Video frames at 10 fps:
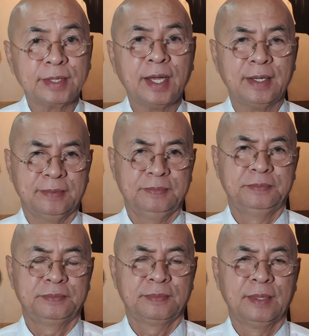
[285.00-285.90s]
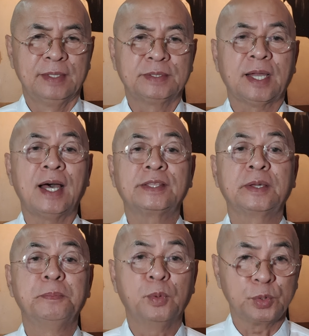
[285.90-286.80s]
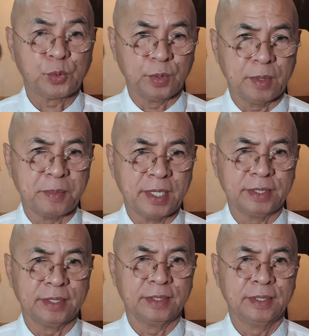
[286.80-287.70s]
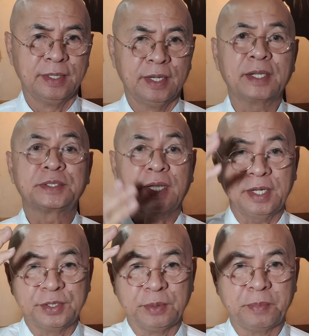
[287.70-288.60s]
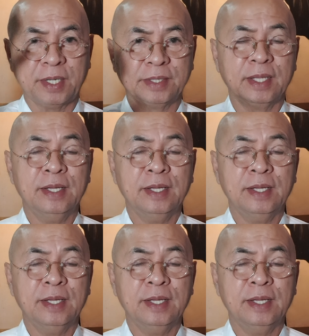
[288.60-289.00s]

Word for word: na sa ating pusong laman at sa kaisipan.